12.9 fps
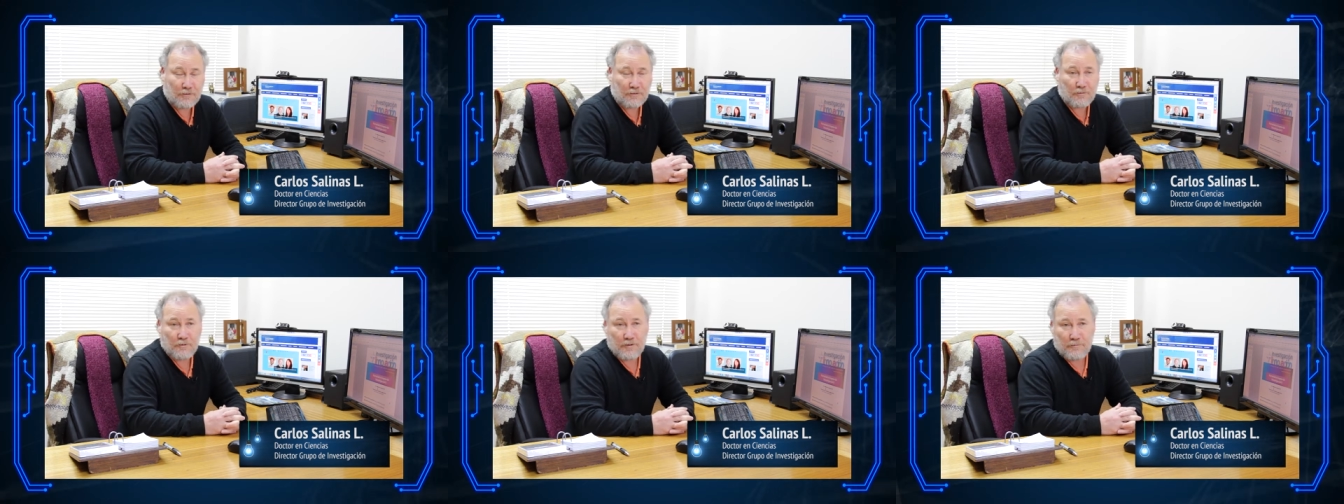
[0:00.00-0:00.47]

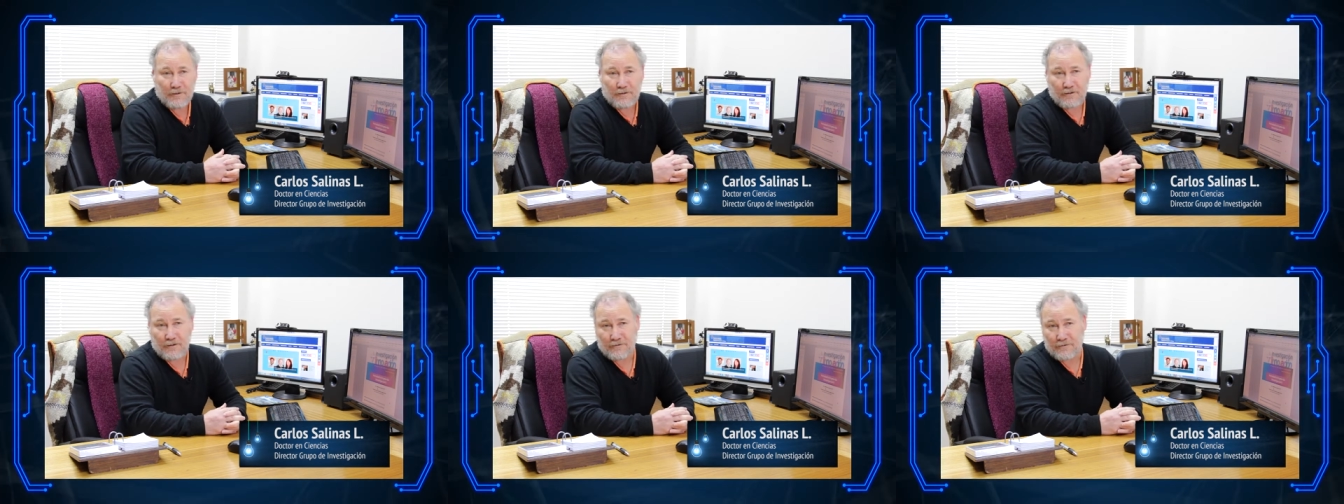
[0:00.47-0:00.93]
grupos de
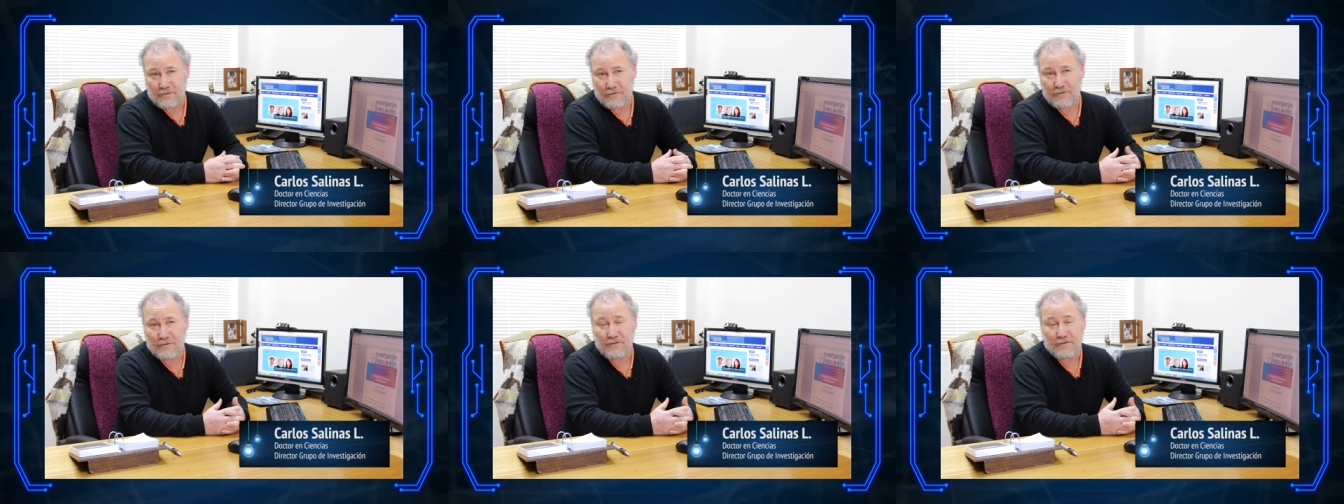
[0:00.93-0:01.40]

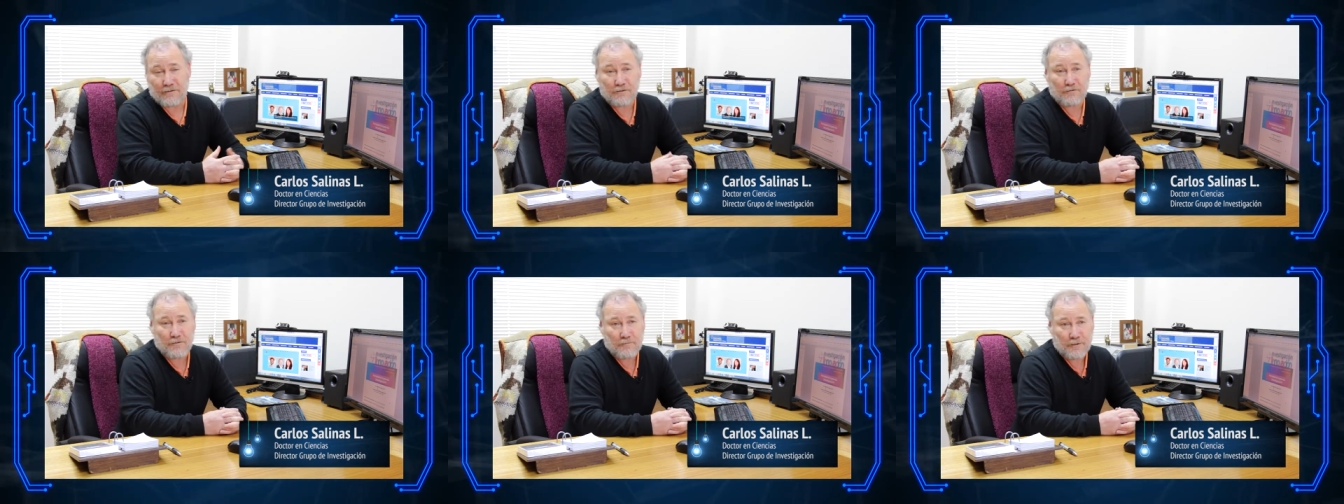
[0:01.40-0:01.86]
investigación y
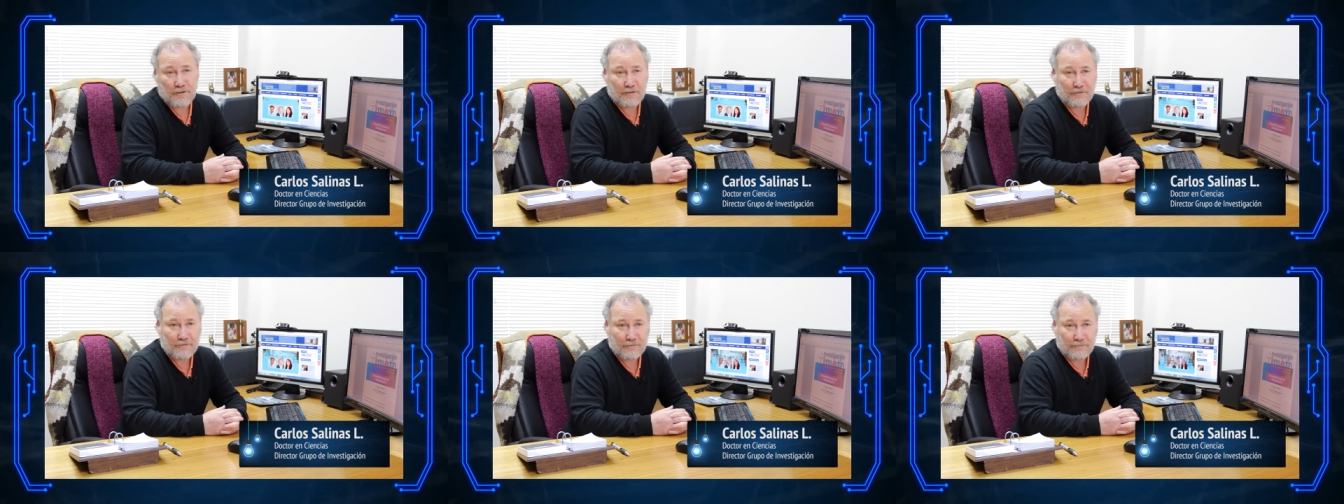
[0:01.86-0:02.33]
centros de
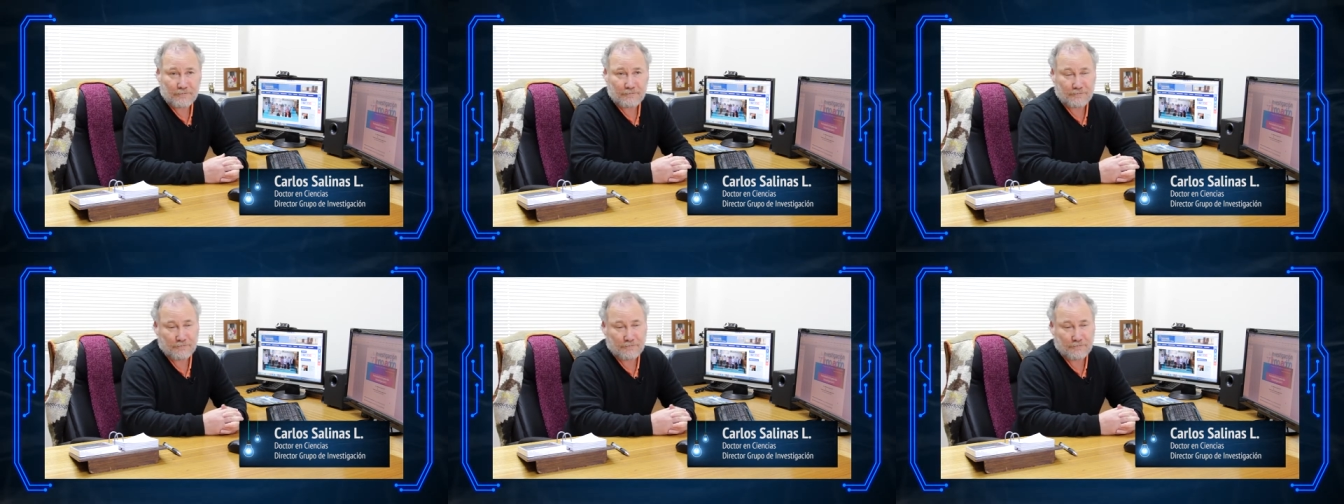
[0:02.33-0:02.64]
investigación.